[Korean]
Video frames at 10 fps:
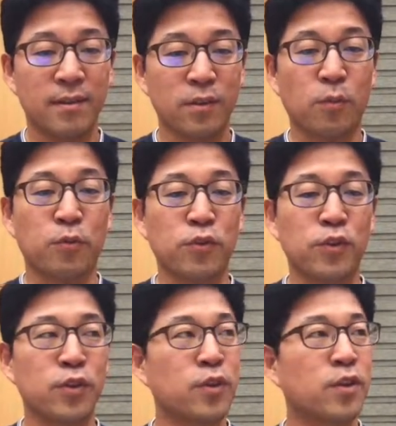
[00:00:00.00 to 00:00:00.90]

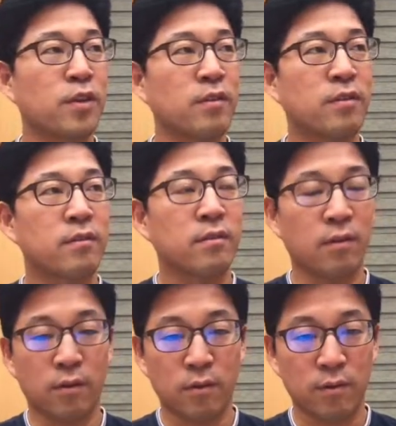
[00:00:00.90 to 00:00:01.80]
적분
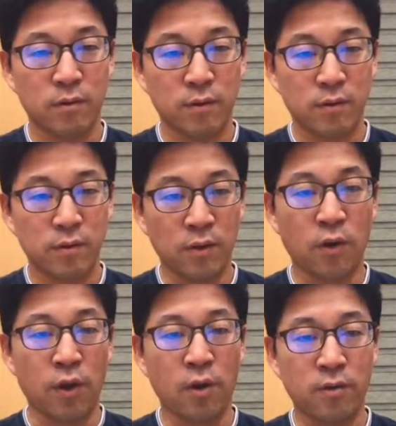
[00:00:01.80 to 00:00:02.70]
어,
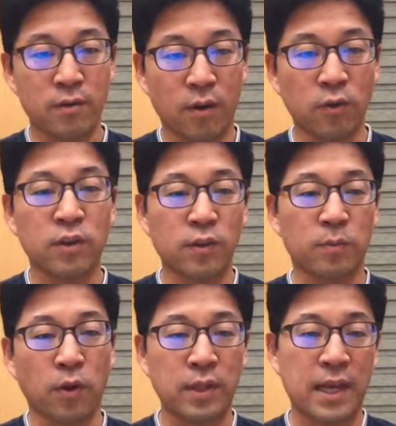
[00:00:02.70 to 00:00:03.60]
영역
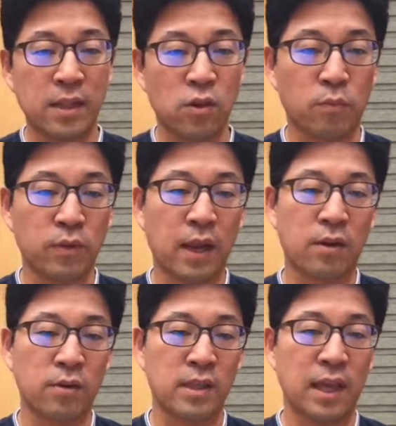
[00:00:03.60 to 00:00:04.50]
어디서부터 어디까지 접근할
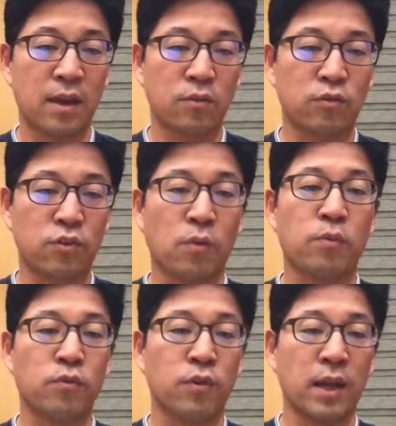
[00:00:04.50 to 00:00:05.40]
것이냐
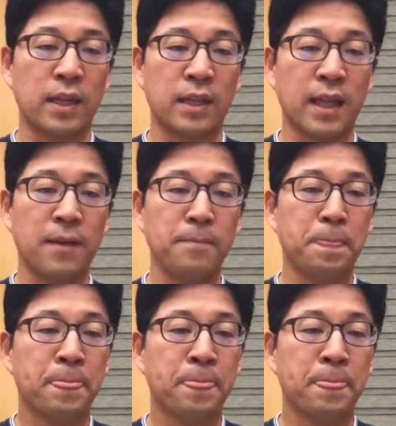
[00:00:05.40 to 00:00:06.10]
적분 구간인데